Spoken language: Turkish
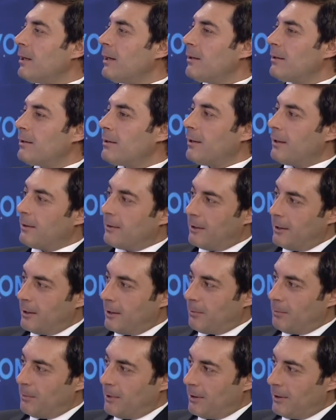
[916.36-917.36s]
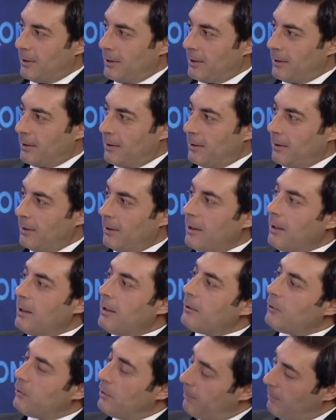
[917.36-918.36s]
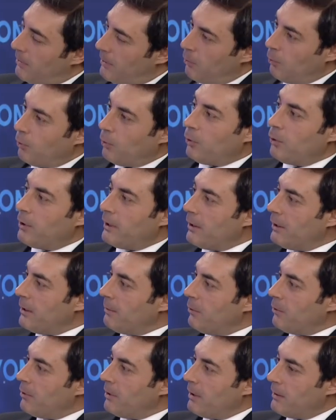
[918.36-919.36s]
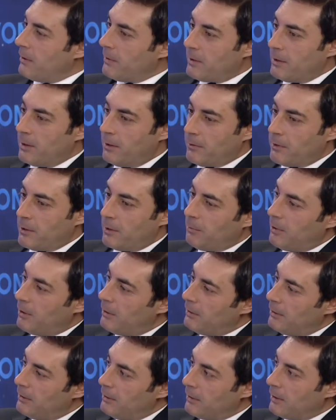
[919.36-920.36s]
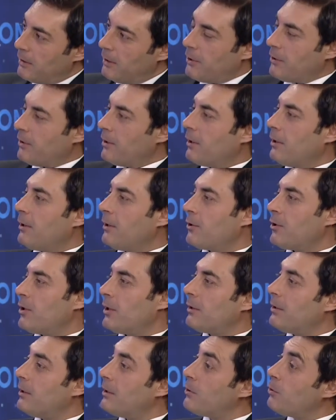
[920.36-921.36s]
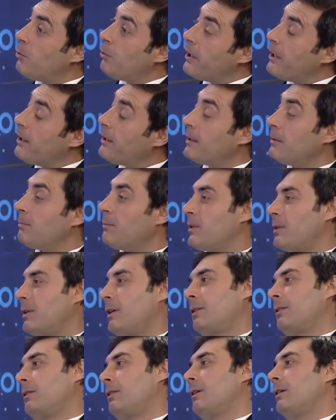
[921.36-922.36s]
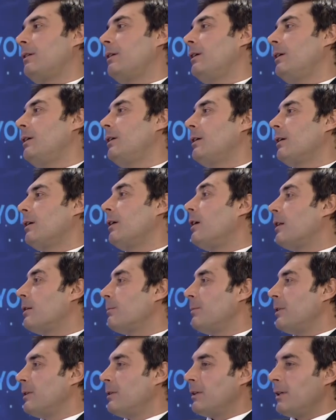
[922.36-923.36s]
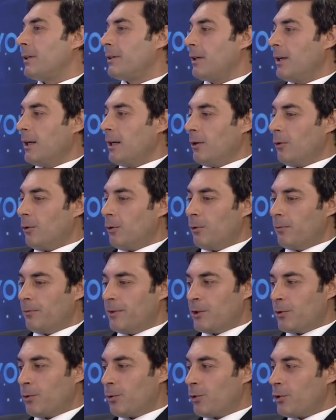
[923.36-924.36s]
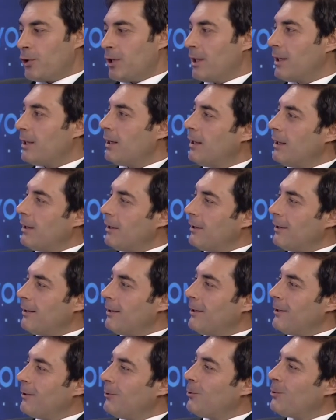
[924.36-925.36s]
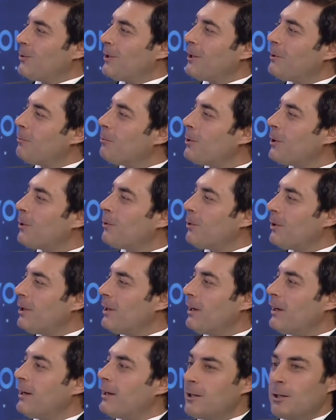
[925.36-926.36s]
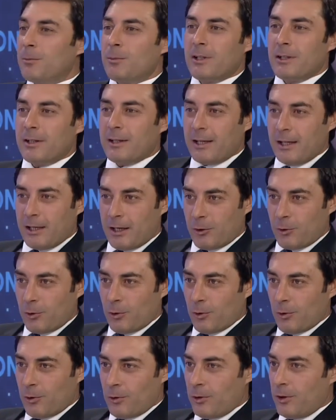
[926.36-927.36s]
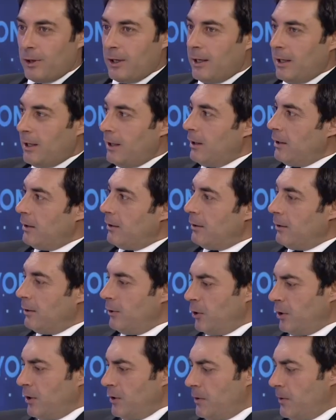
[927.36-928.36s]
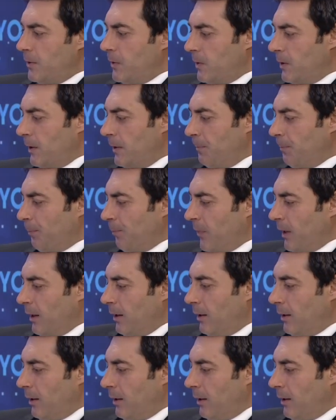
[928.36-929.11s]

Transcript: aynı saatte yatmalılar. Uyku planlamasını Tabii ki uykularına bir ya da sınav sabahı kaçta kalkacaklarsa ona yakın bir saatte kalkmalılar. O fizyolojik e, düzeni buna göre ayarlamaları gerekiyor. İkincisi,